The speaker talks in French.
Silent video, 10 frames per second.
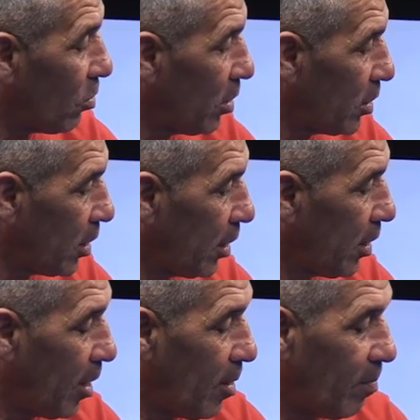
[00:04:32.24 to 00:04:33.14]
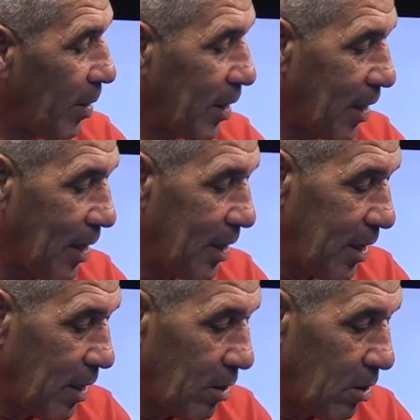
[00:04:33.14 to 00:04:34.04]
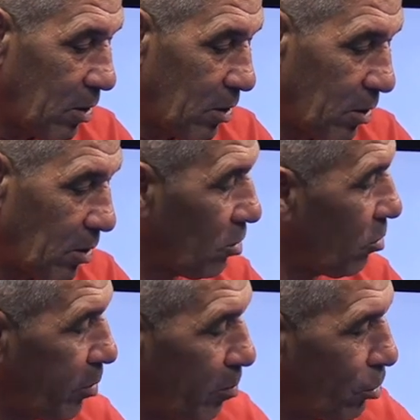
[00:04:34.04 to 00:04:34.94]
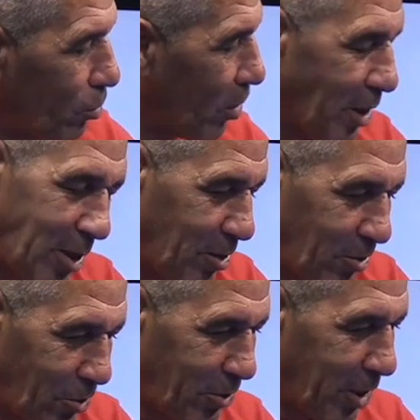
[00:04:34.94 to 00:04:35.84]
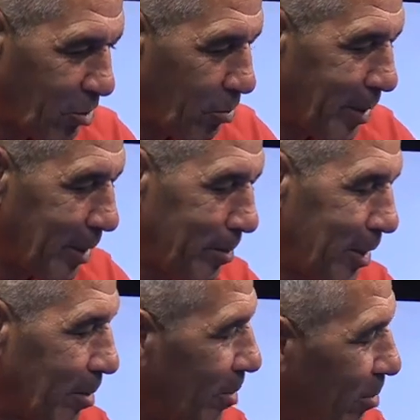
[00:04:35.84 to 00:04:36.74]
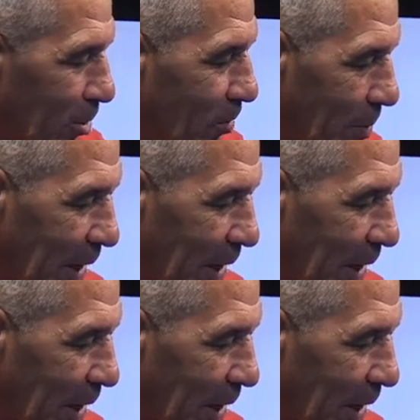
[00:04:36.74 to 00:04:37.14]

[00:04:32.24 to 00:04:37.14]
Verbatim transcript: hein, Thierry. Mais quelle est. Tu peux me tutoyer, je sais que tu m'admires, mais bon, c'est pas